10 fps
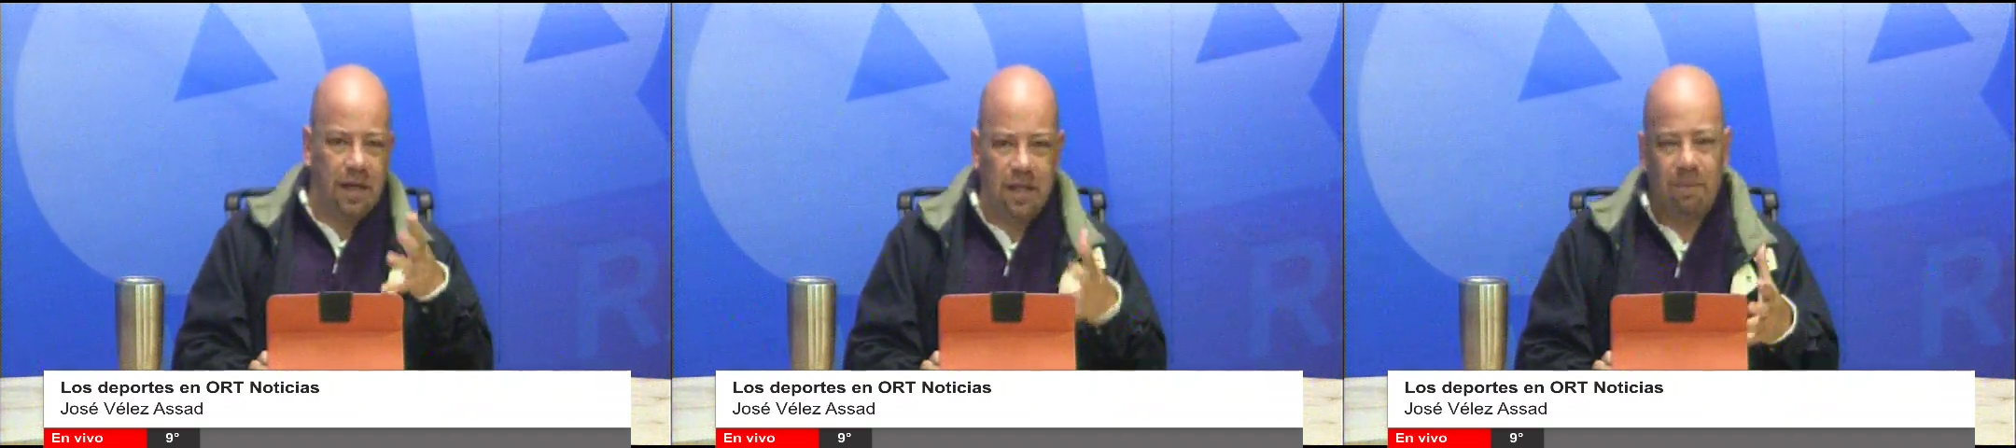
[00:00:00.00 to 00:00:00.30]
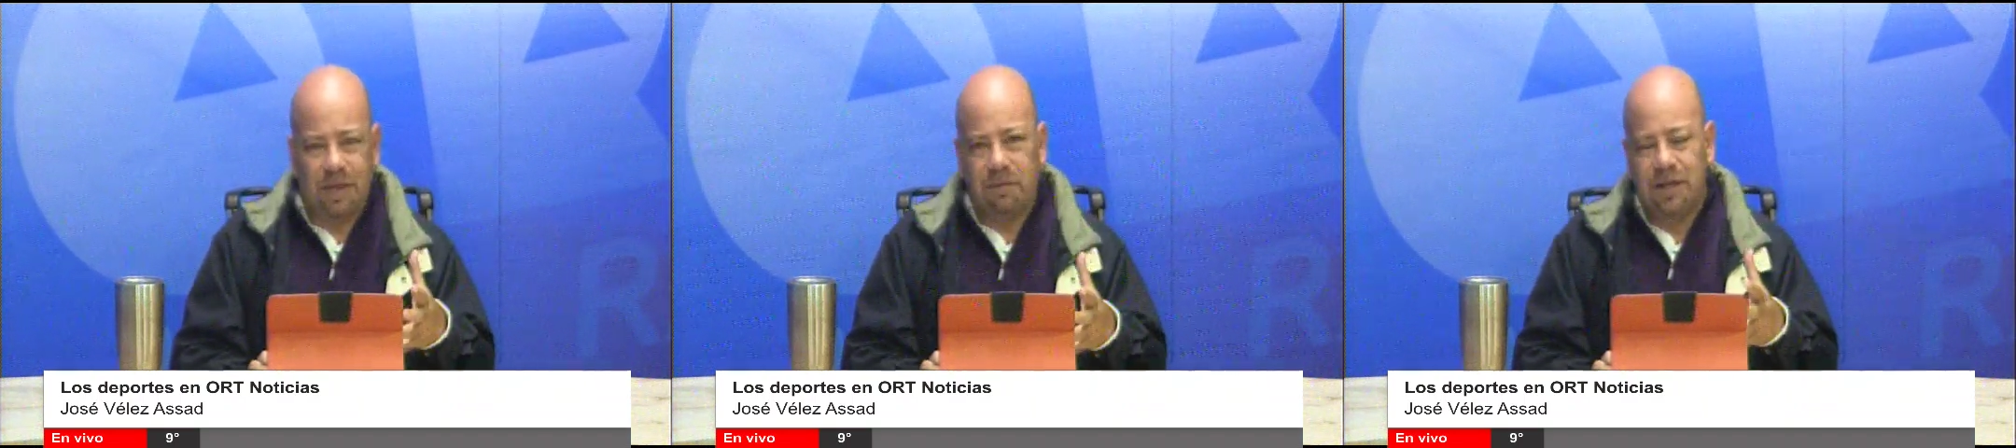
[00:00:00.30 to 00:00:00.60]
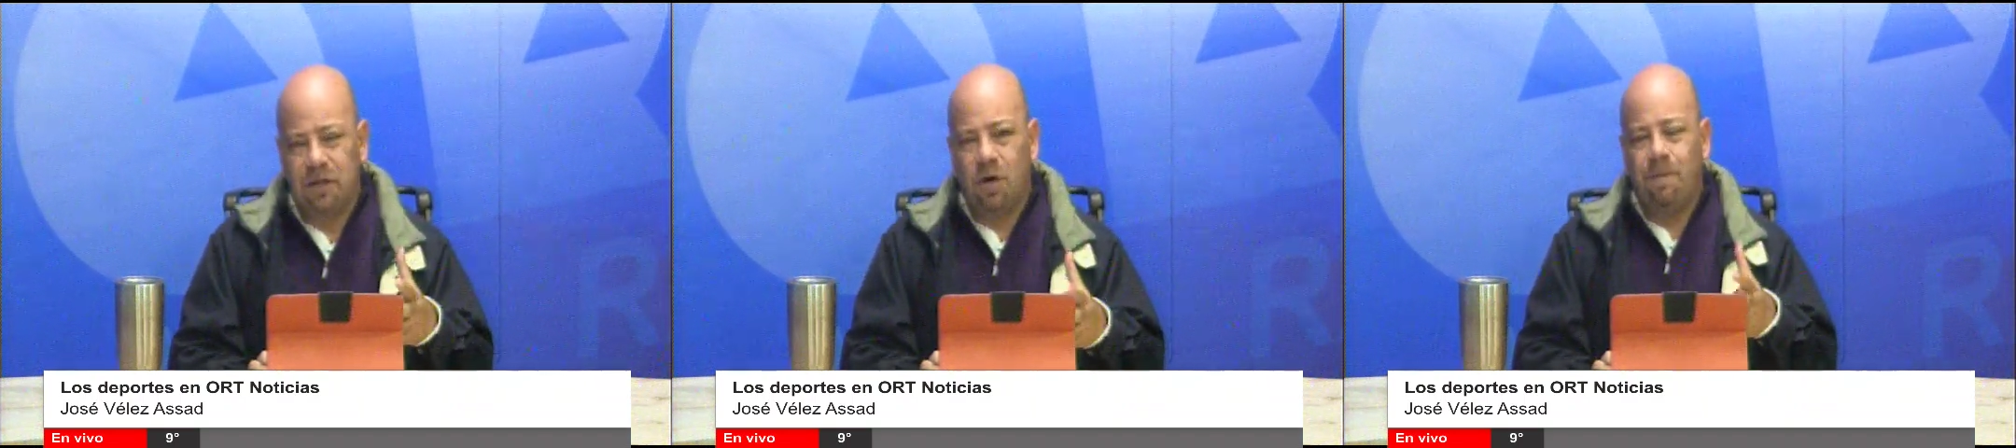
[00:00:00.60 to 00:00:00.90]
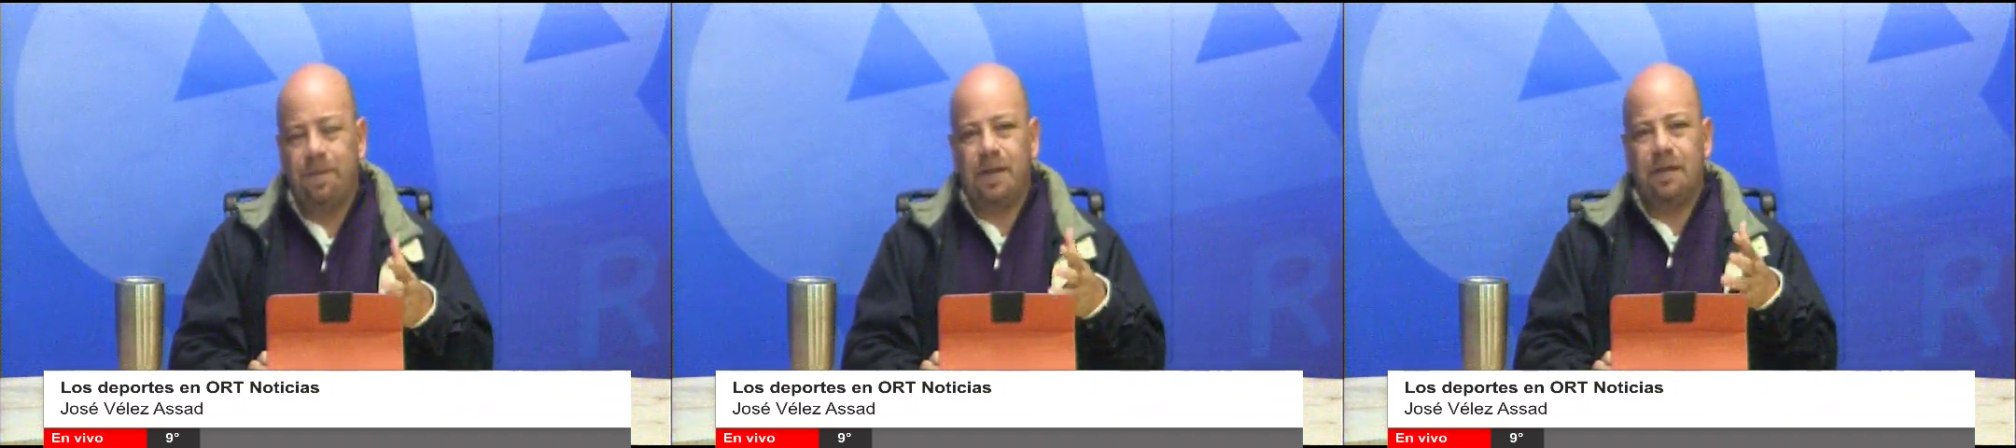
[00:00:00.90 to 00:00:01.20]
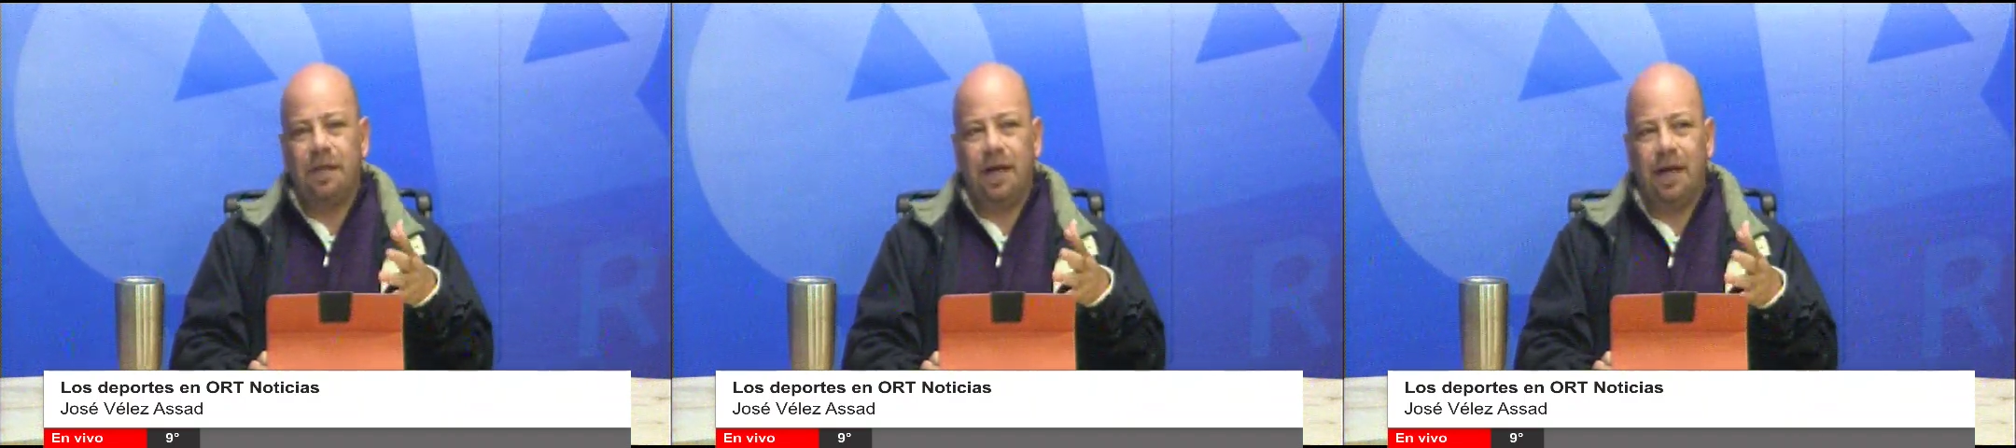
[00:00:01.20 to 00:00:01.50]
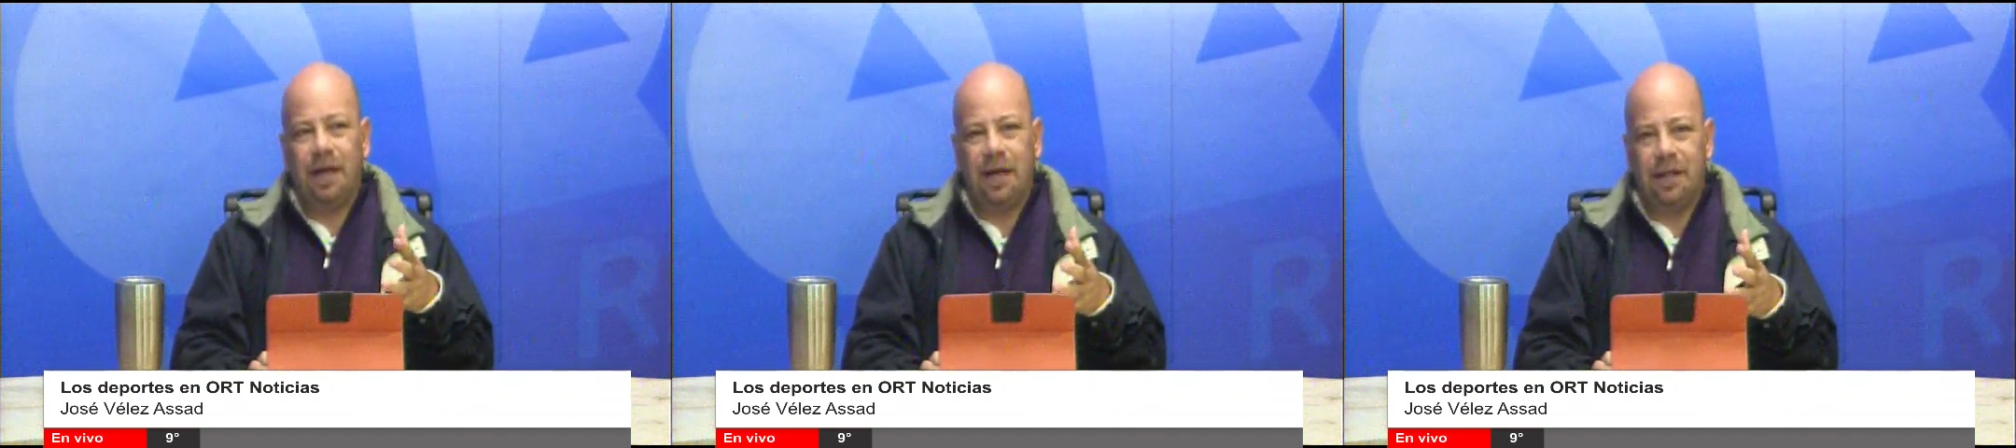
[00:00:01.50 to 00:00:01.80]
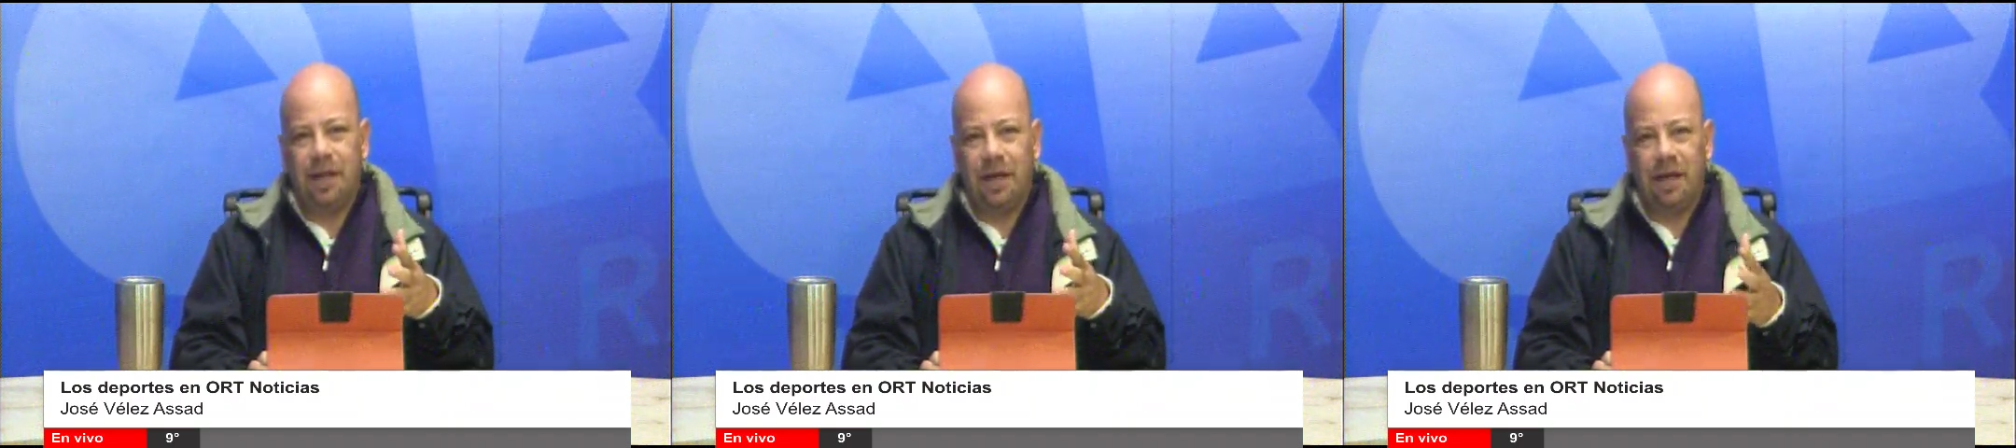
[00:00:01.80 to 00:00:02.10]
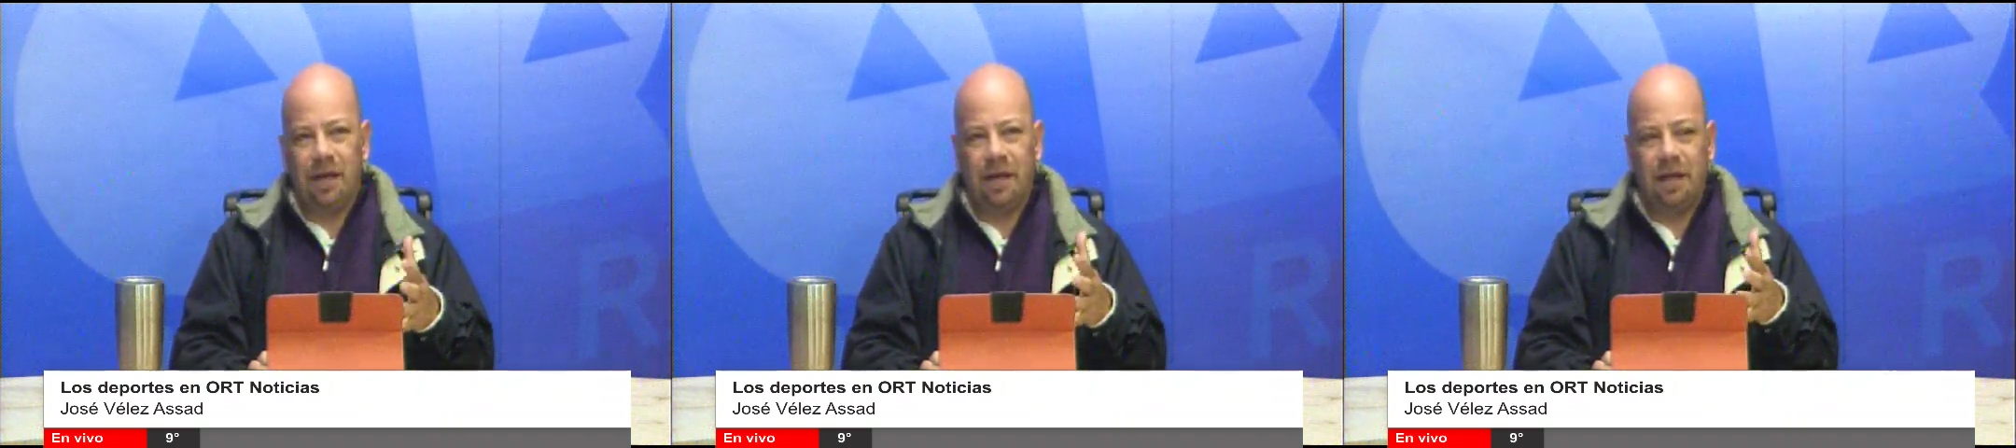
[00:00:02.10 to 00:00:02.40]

en el departamento de,